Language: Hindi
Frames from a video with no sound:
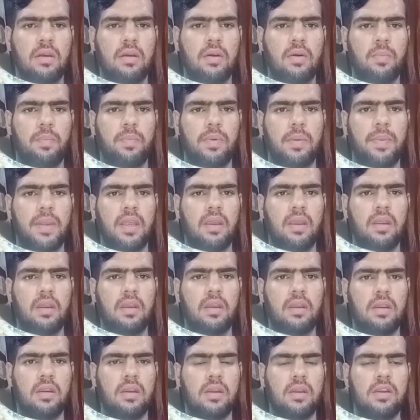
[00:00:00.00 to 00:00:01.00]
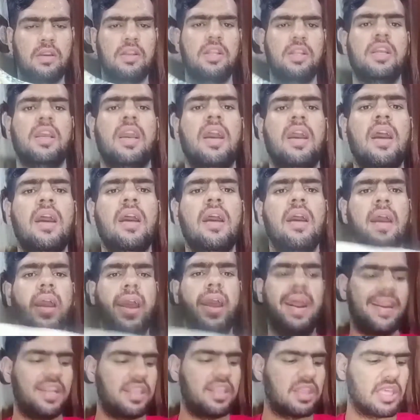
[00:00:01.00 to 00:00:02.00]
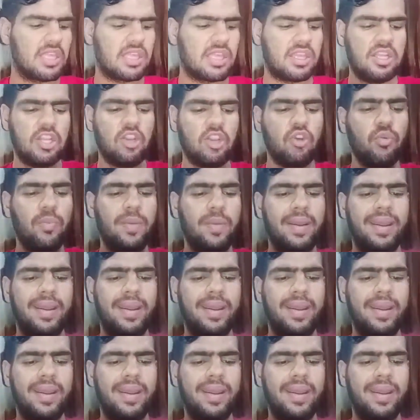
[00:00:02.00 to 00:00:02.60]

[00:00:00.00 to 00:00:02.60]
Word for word: ऊपर पे ठीक है एंड इसके स्लीव